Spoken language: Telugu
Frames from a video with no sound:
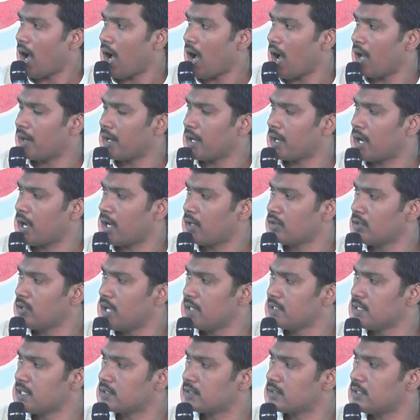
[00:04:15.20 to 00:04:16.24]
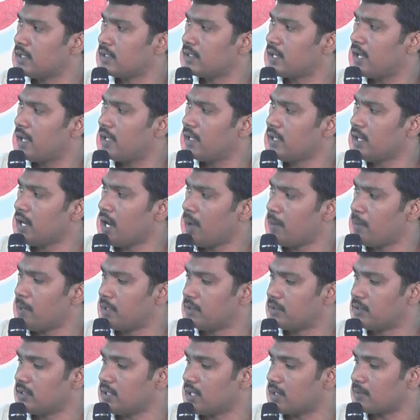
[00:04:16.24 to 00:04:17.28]
ఆ రెక్కను ఏం చేస్తుందంటే ఇలా
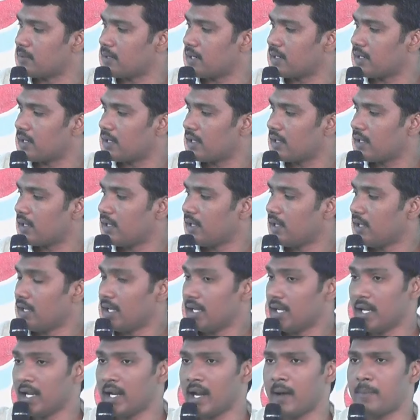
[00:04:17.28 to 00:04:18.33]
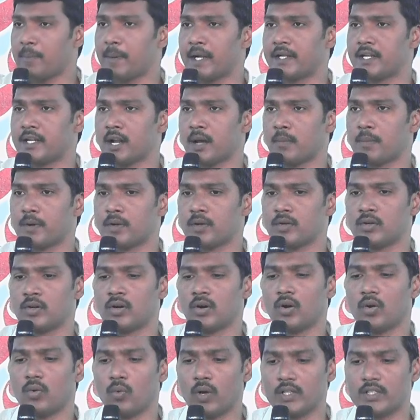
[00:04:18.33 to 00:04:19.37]
పెడుతుంది అనమాట ఇలా పెట్టినప్పుడు
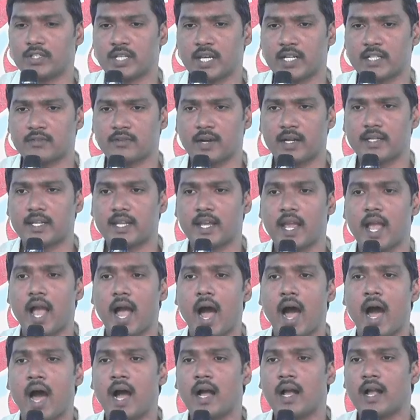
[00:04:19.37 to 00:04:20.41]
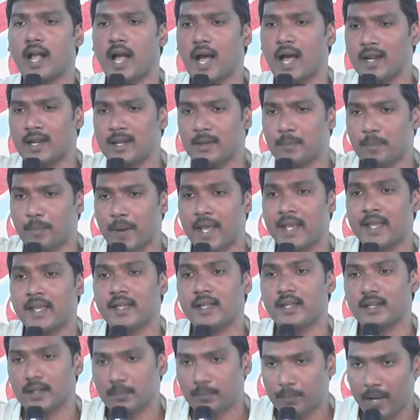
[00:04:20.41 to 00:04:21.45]
వచ్చేటువంటి ఆ గాలి పై
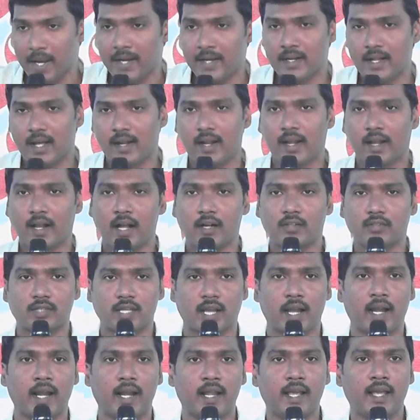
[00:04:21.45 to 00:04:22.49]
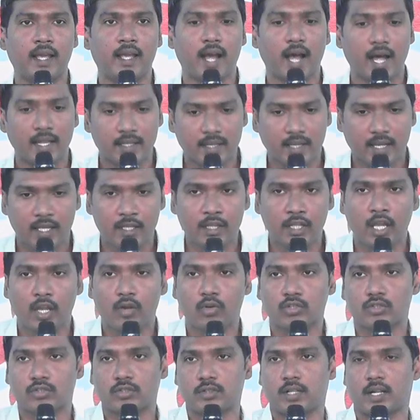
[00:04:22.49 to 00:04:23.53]
పైన రెక్కకు తగిలి అది కిందికి
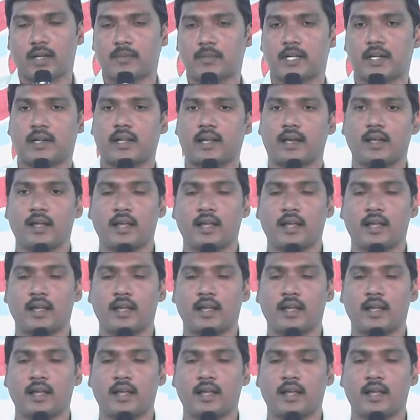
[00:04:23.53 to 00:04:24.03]
వస్తుంది